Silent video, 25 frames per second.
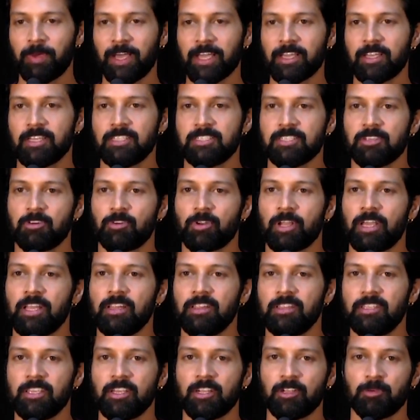பேக்கேஜாக ஒரு
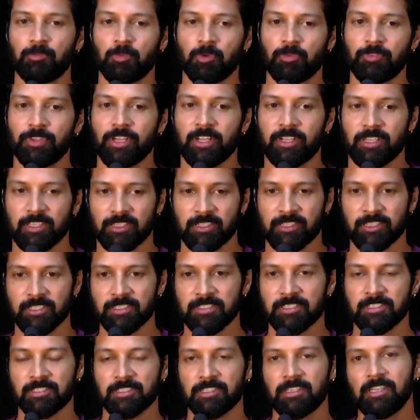ஹெல்த்தியான மூவியாக எனக்கு
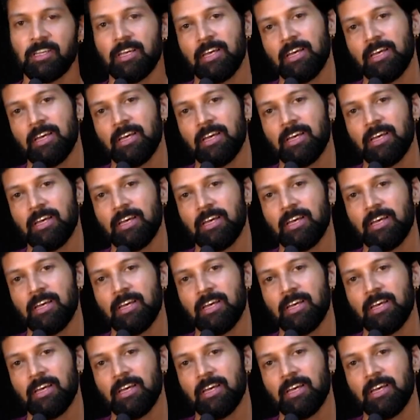தெரிஞ்சுது